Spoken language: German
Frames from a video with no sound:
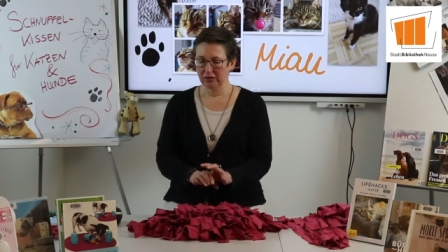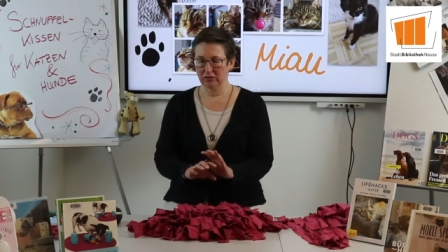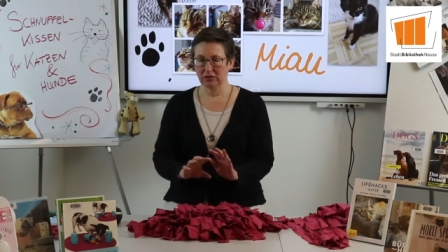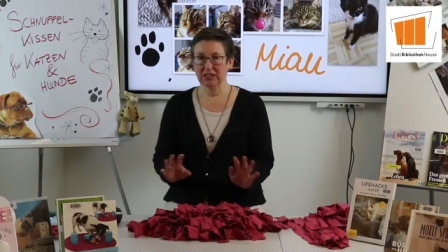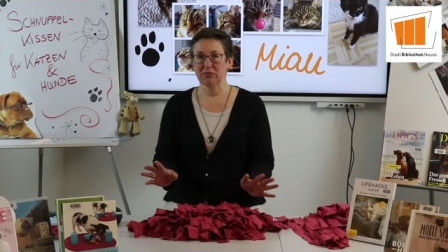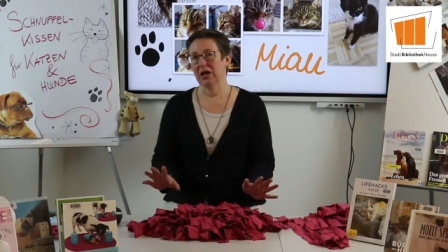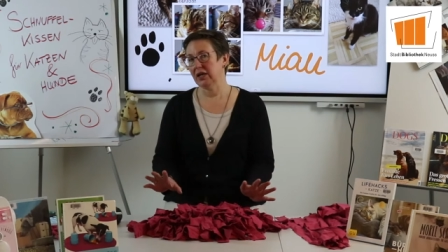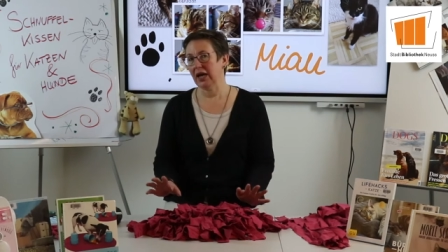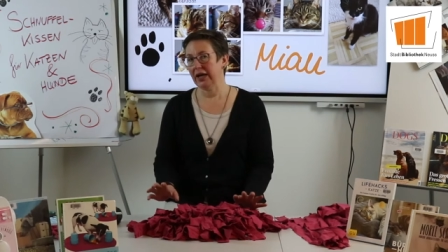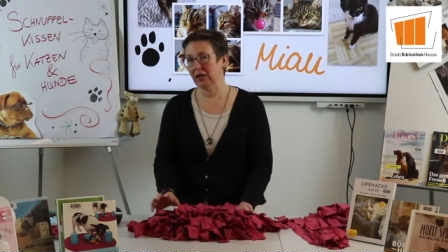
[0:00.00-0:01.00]
Und die haben
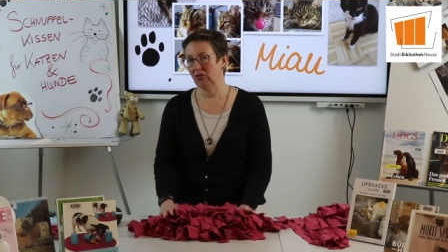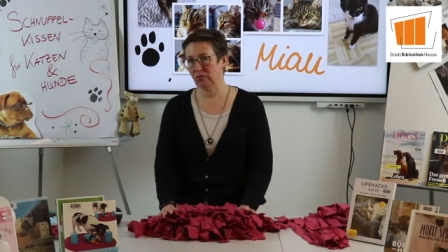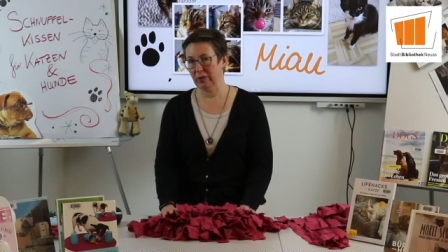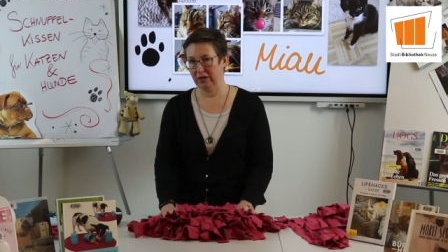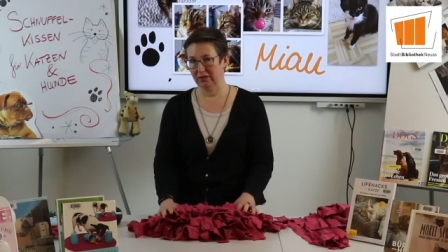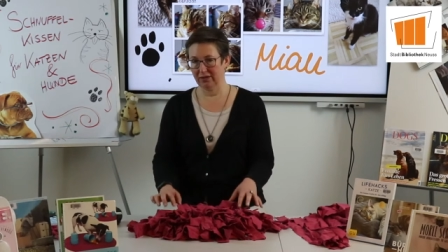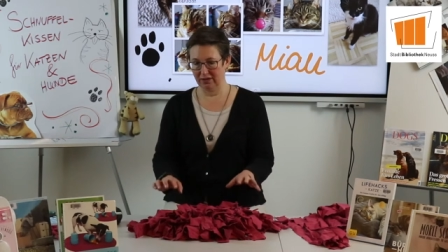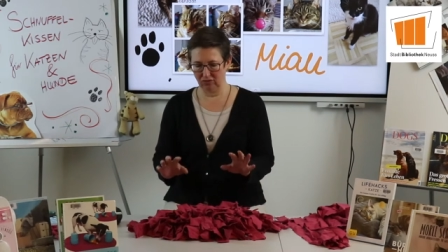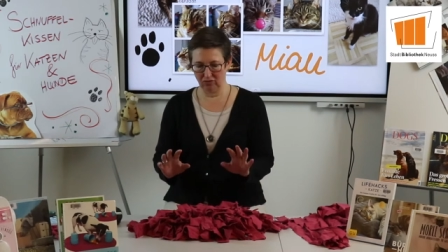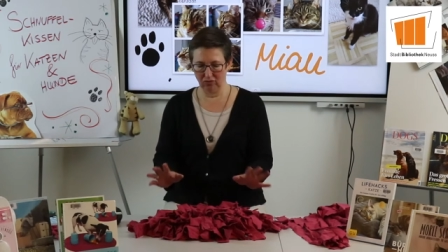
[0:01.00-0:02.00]
einen Heidenspaß.
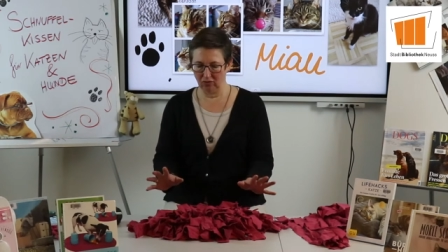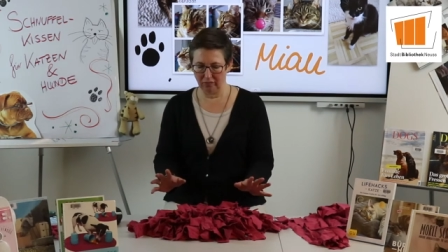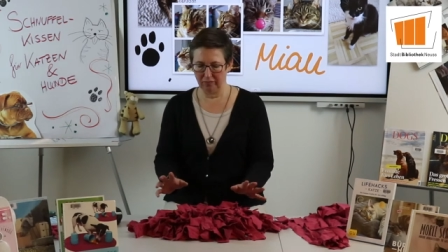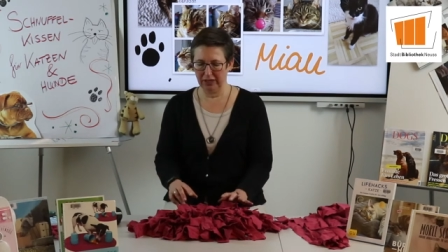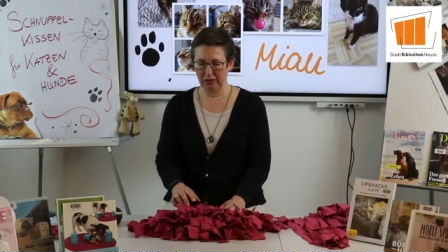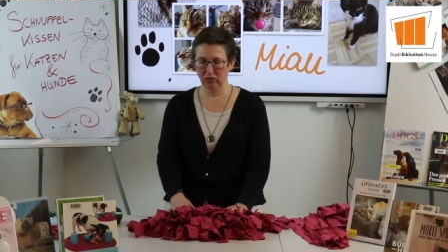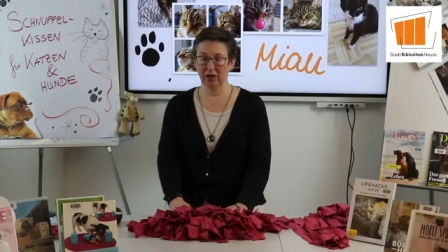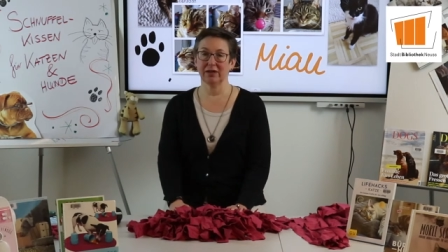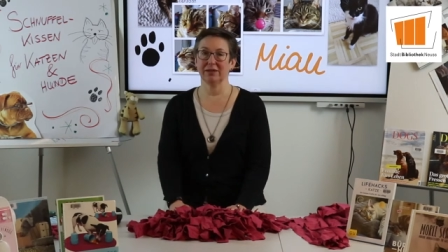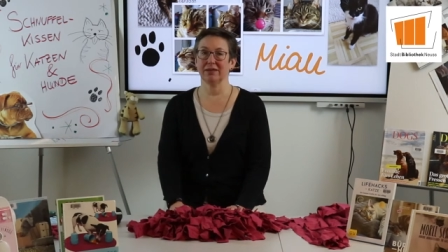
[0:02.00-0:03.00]
Also mein Hund
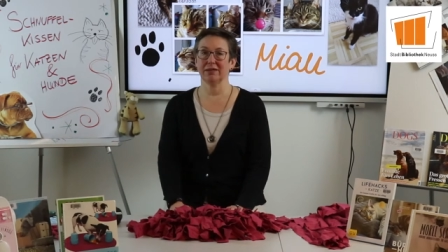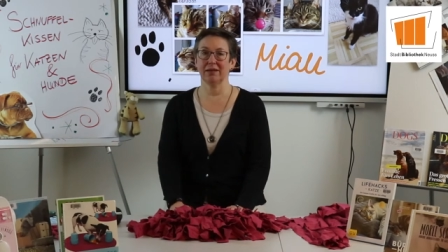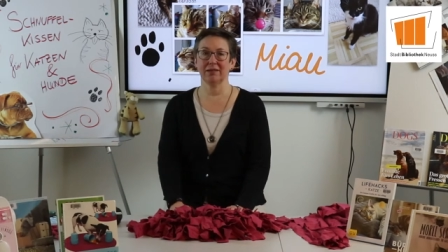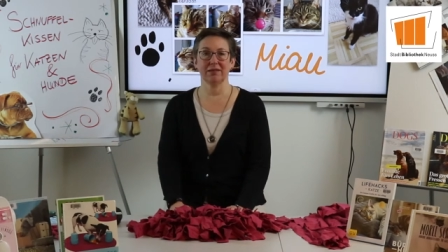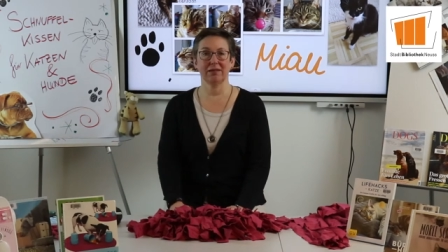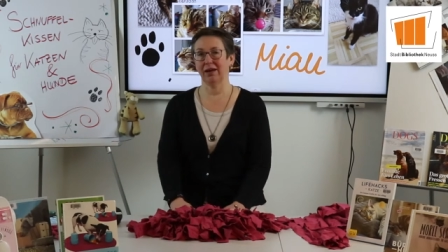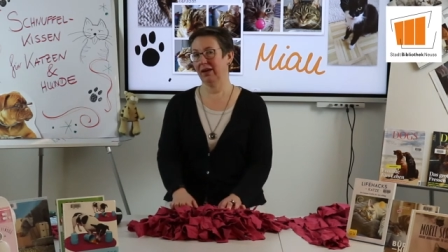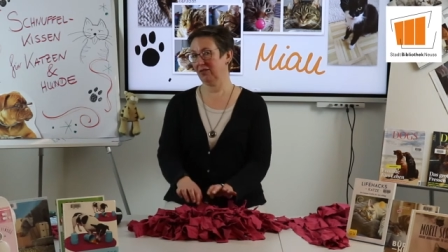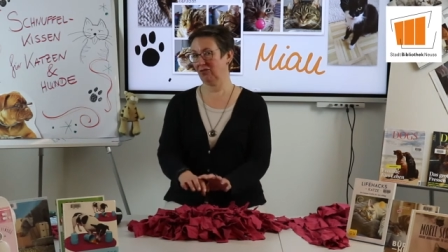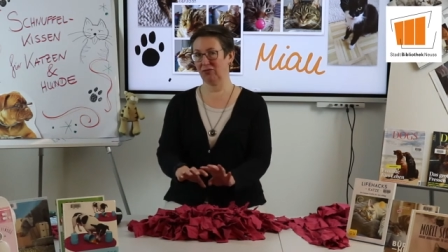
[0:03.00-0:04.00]
hat das getestet,
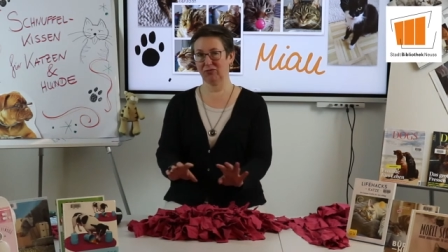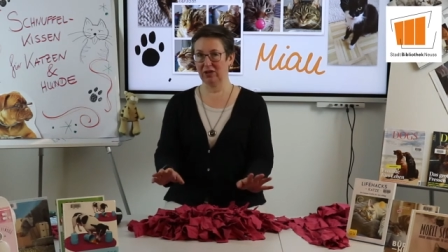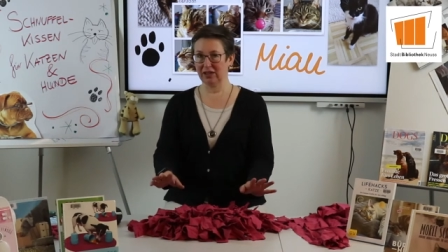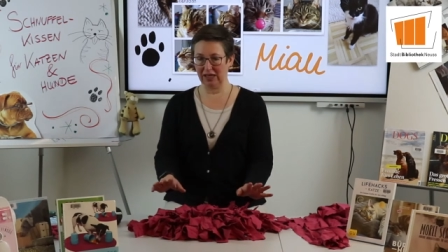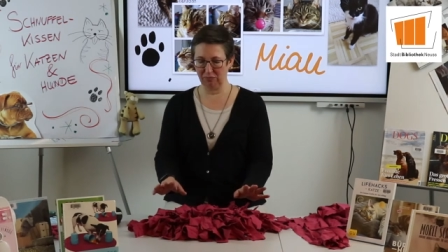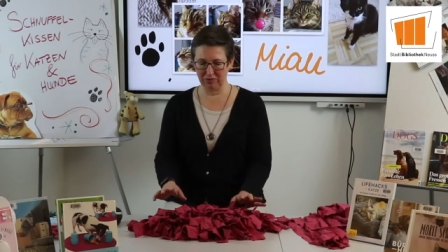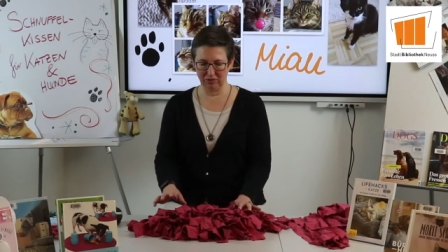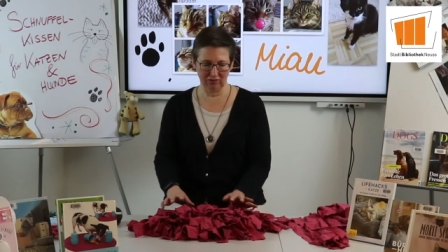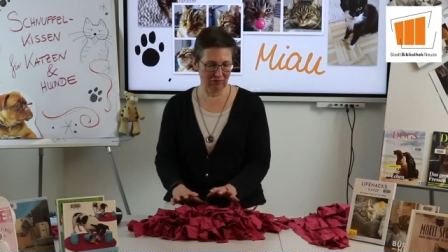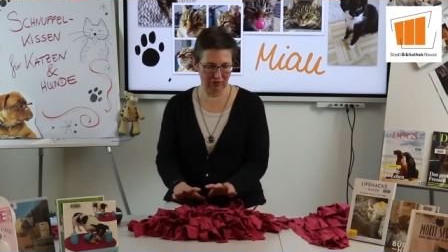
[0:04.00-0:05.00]
der ist völlig happy
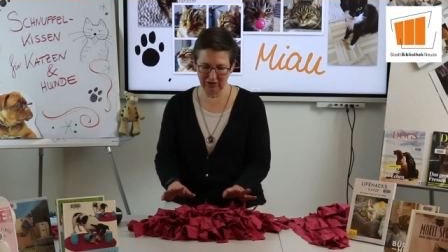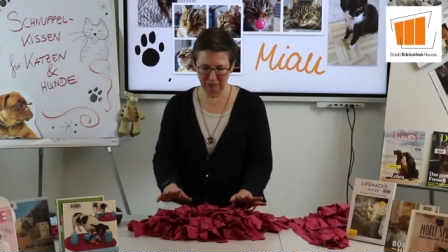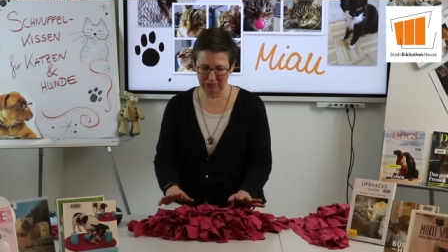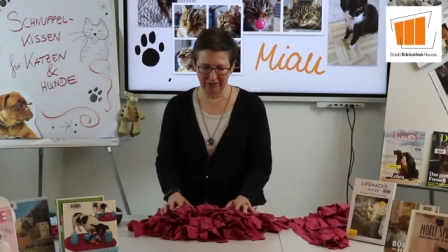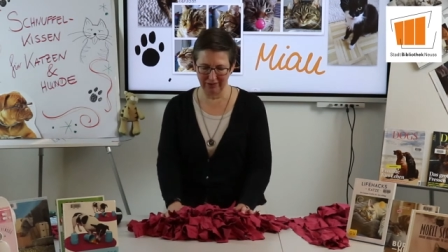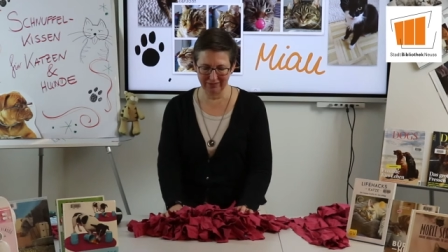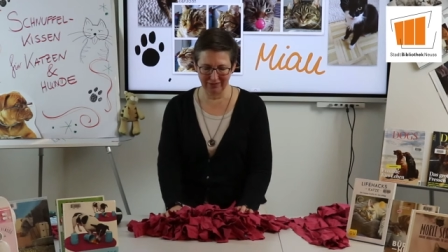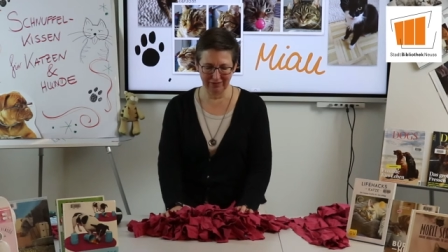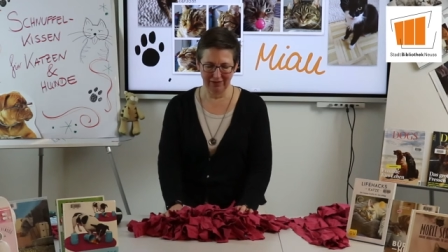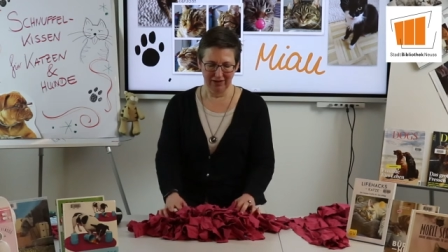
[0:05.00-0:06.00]
und völlig
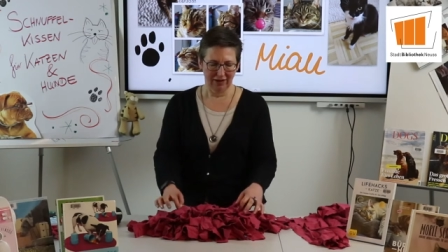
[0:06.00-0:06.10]
begeistert